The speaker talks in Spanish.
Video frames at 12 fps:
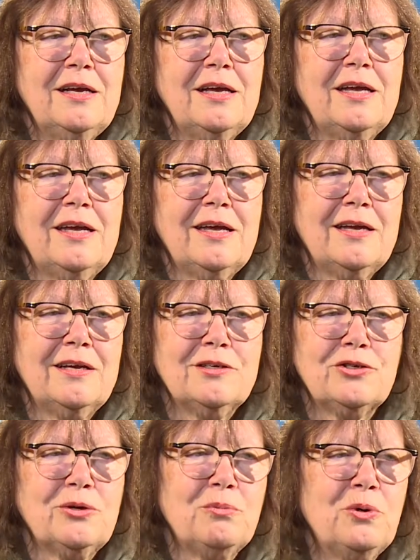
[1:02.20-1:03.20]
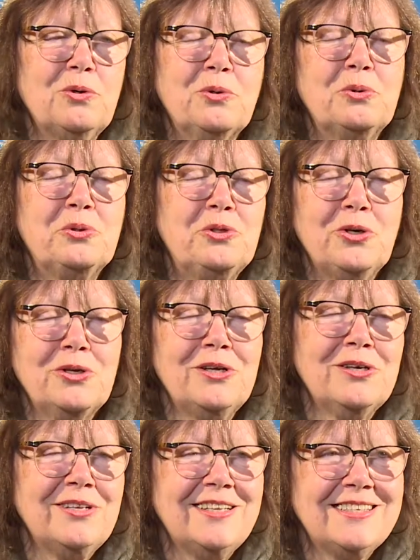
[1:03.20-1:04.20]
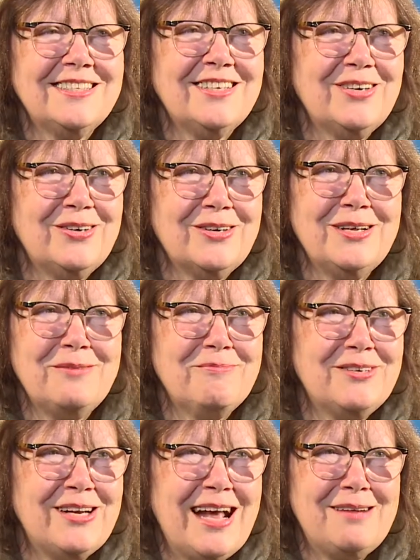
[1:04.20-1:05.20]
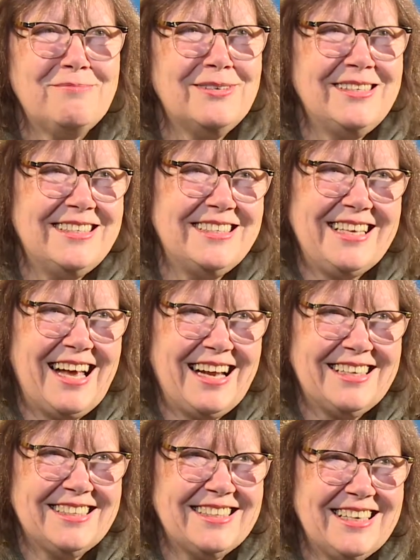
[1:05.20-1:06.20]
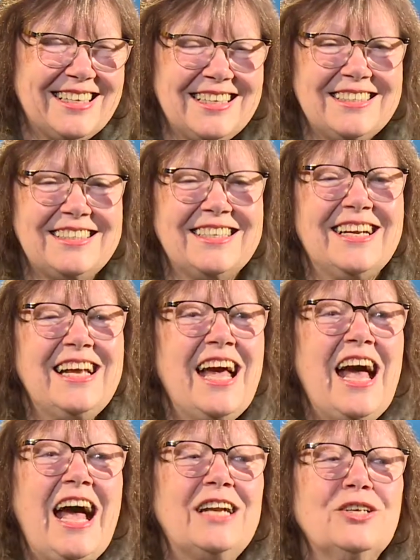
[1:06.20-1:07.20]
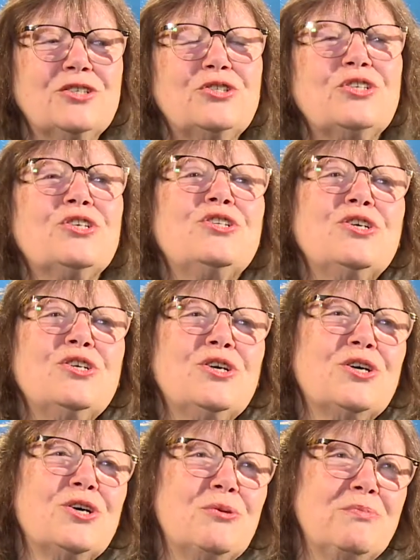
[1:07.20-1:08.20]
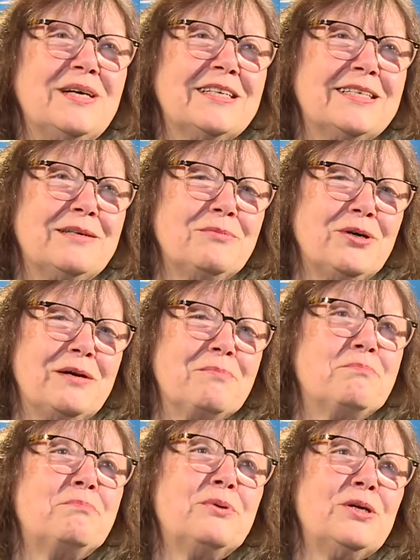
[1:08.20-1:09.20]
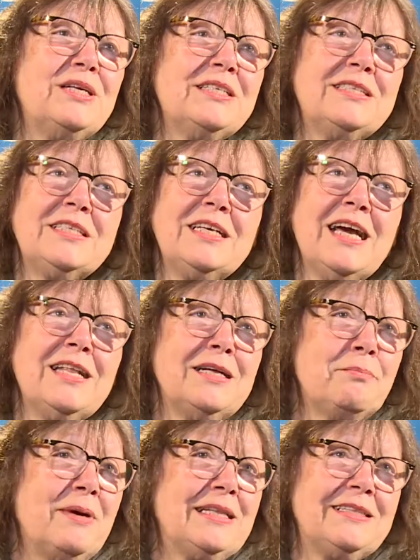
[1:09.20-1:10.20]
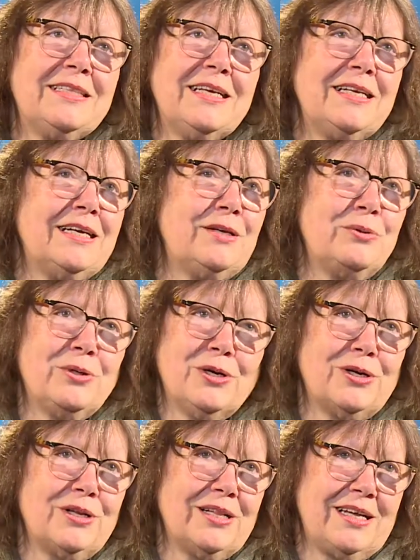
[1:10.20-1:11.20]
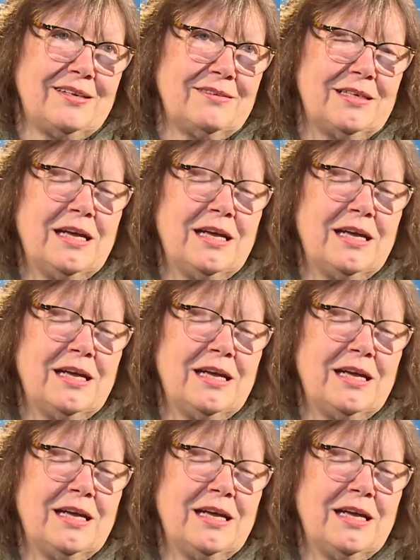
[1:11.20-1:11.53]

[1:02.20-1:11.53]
eh, somos custodios de ese orden moral policial, es decir, nosotros nos convertimos en policía de mantener un orden